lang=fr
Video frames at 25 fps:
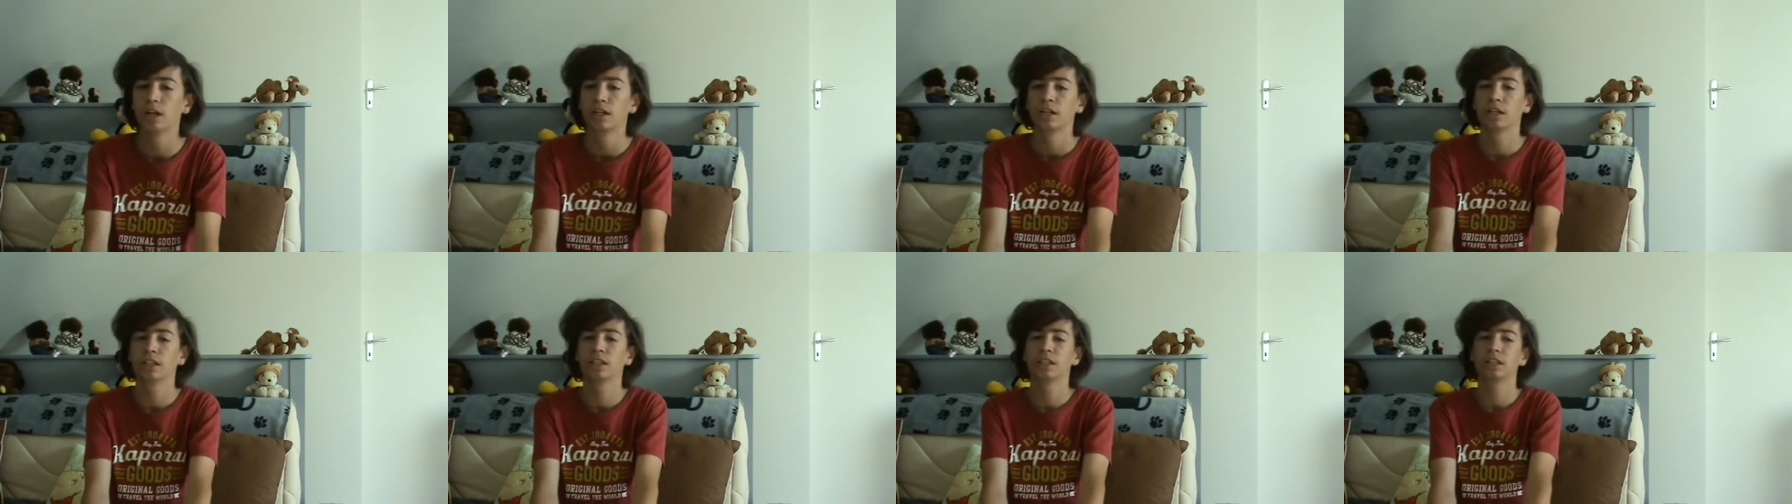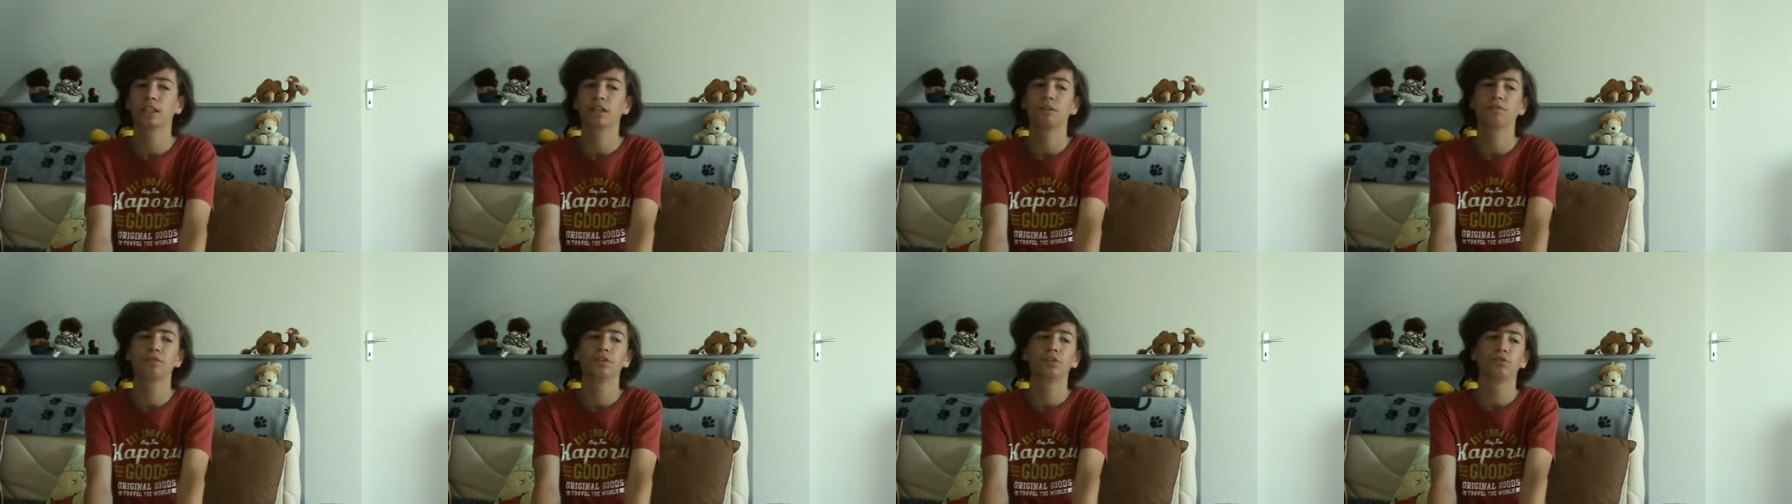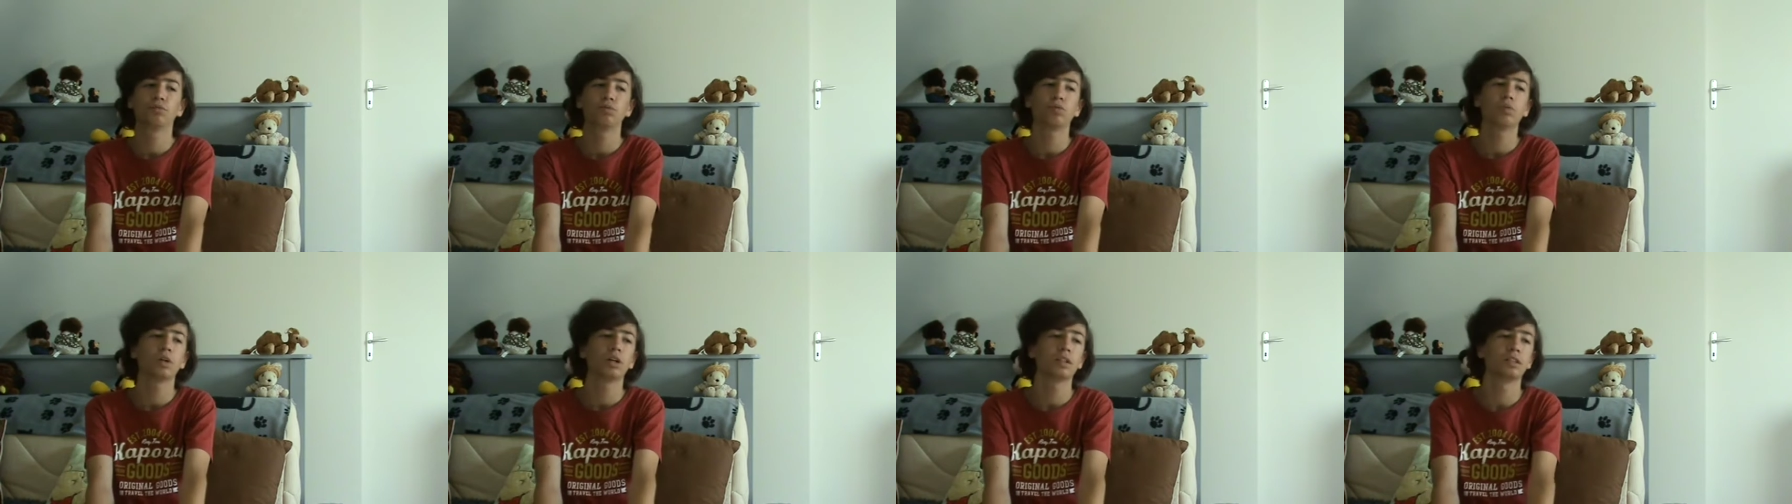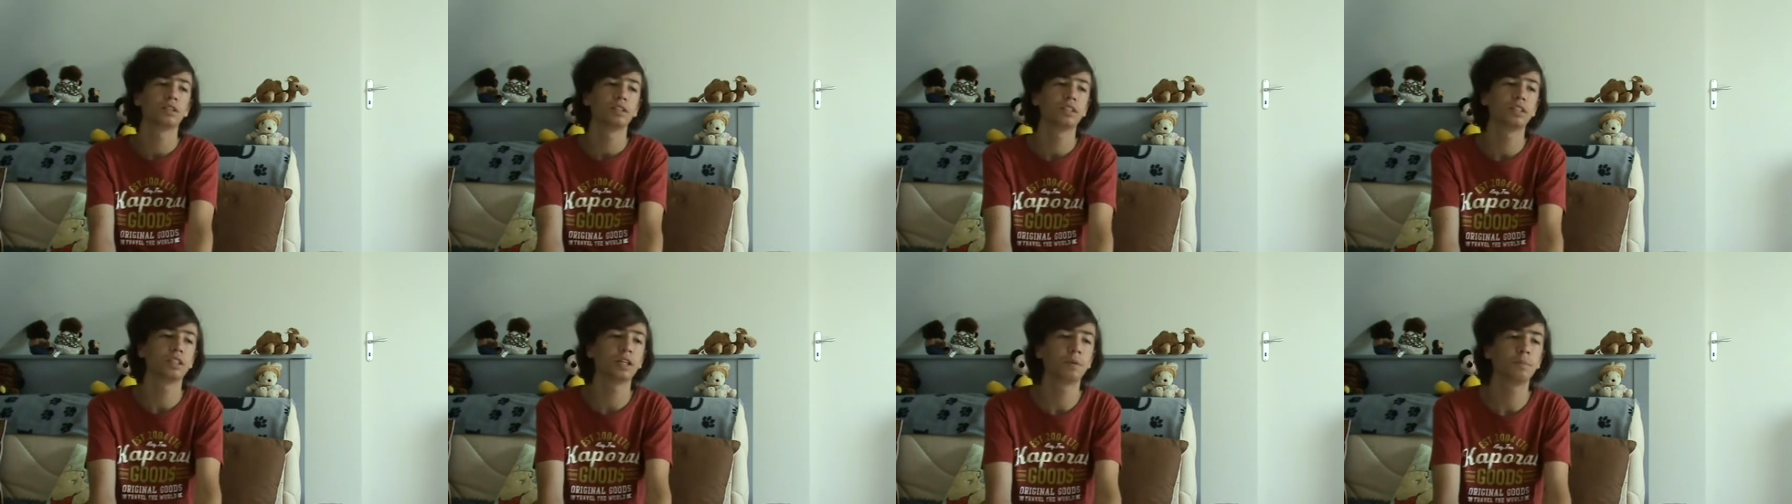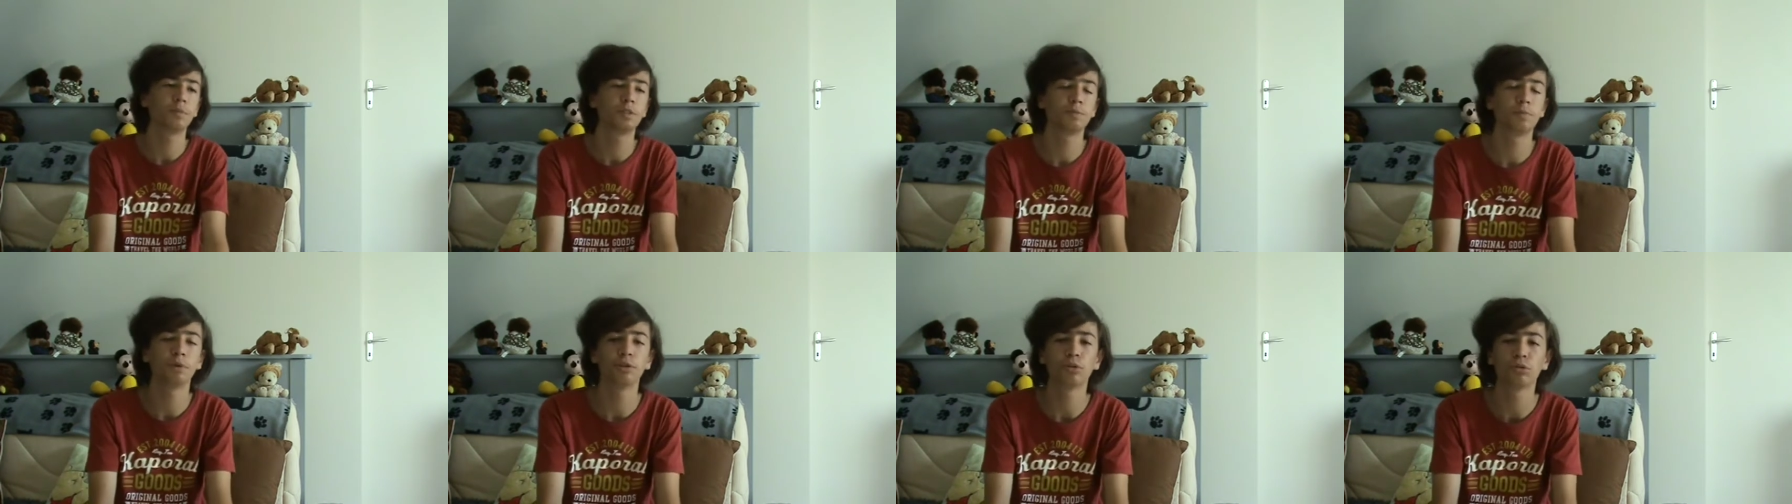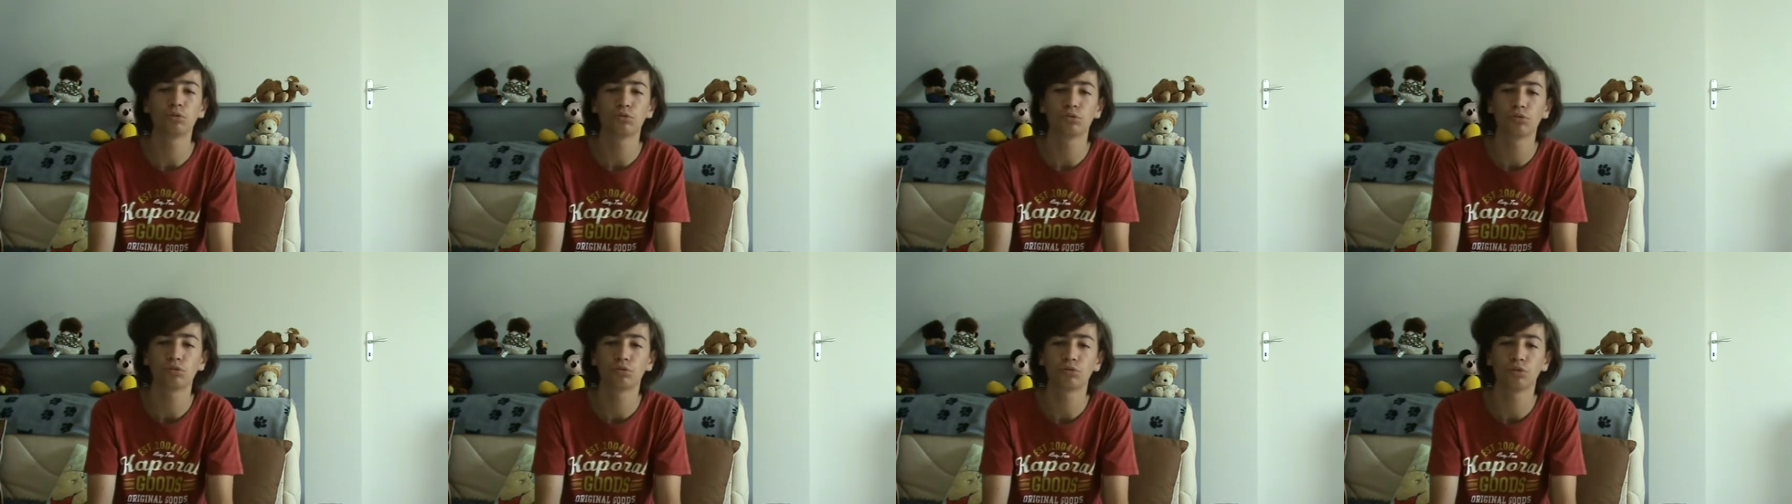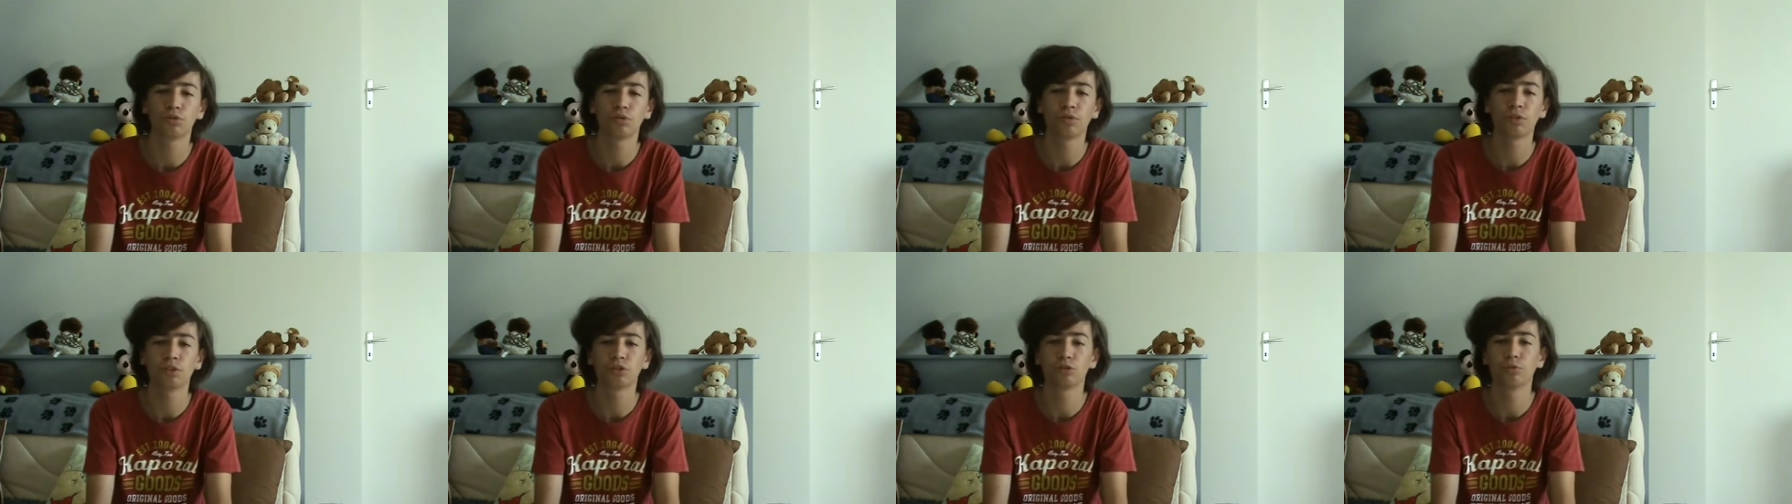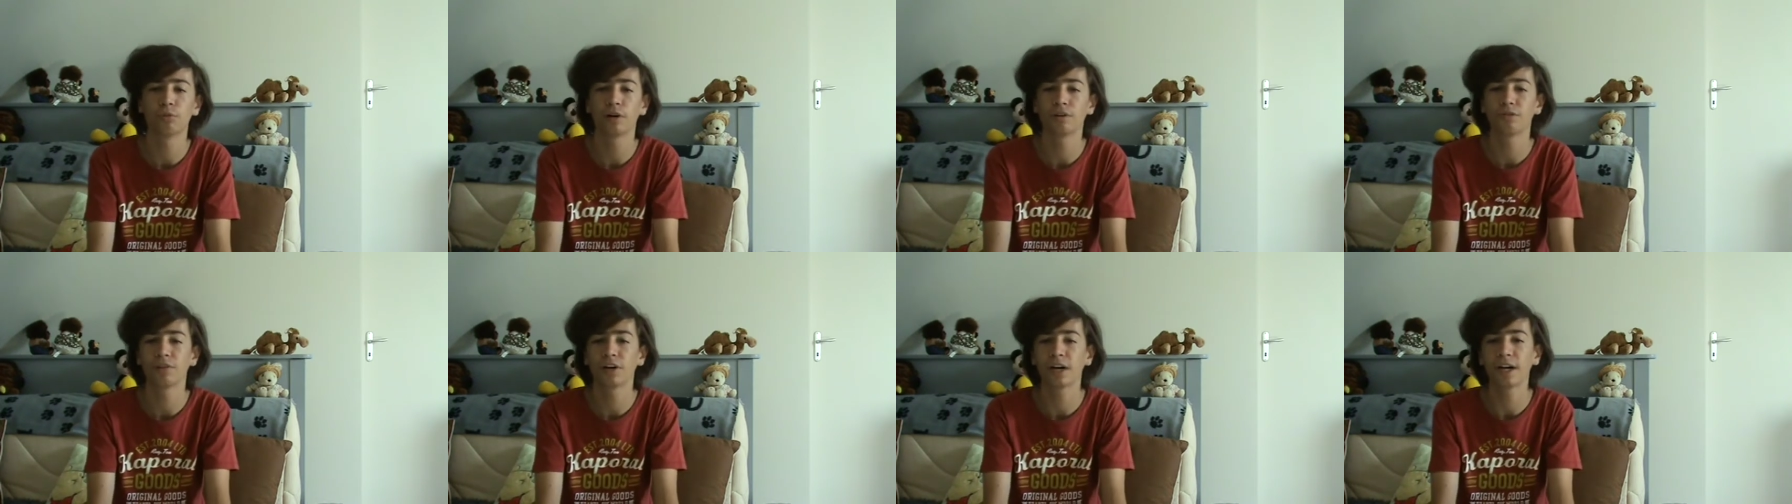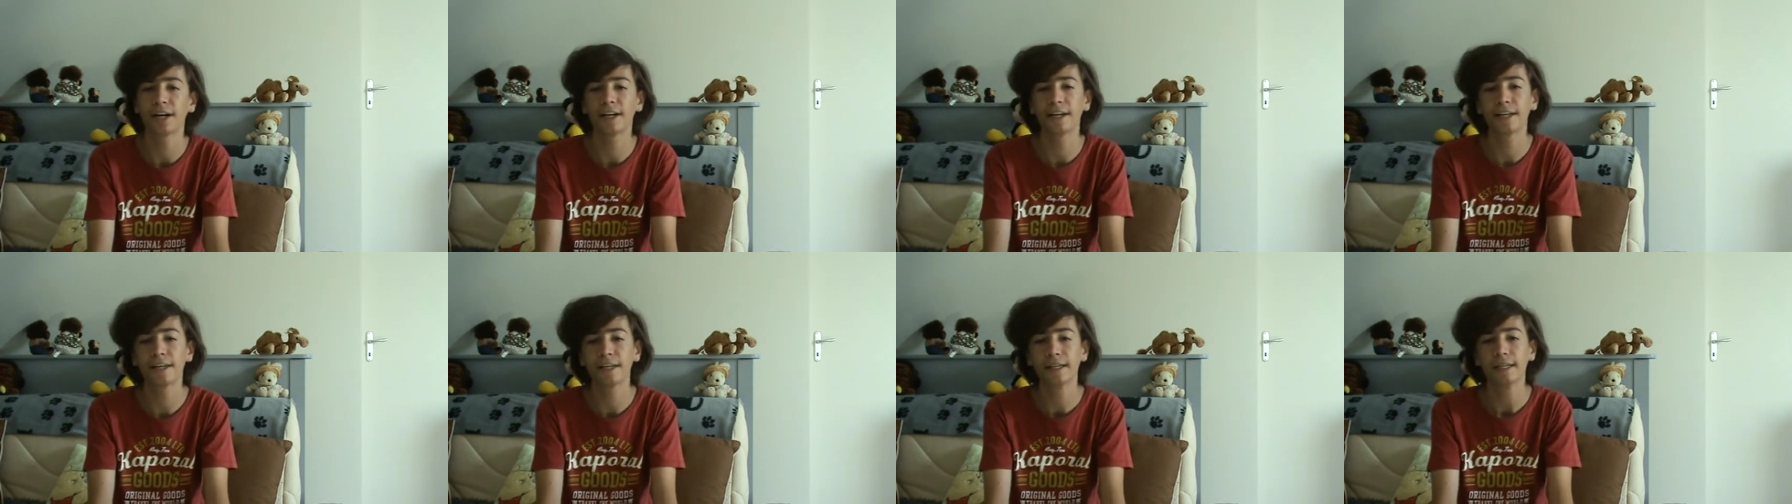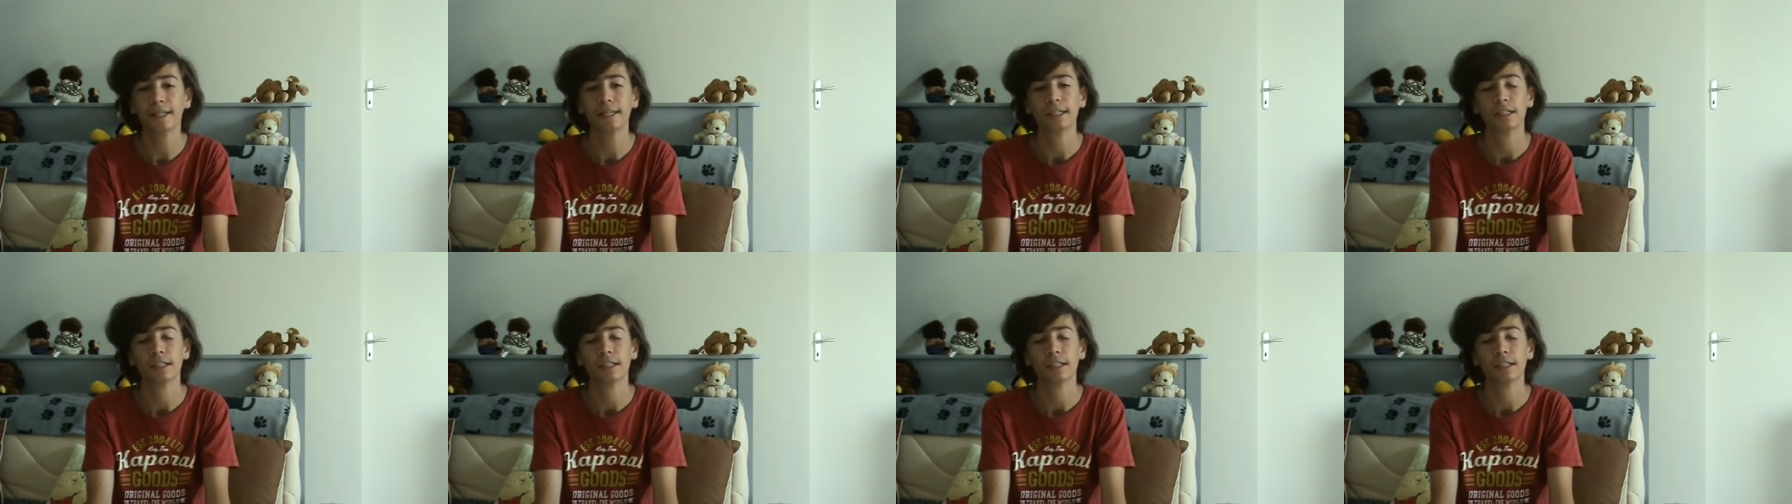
La dernière victoire d'étape espagnole sur le Tour de France, Omar Fraile,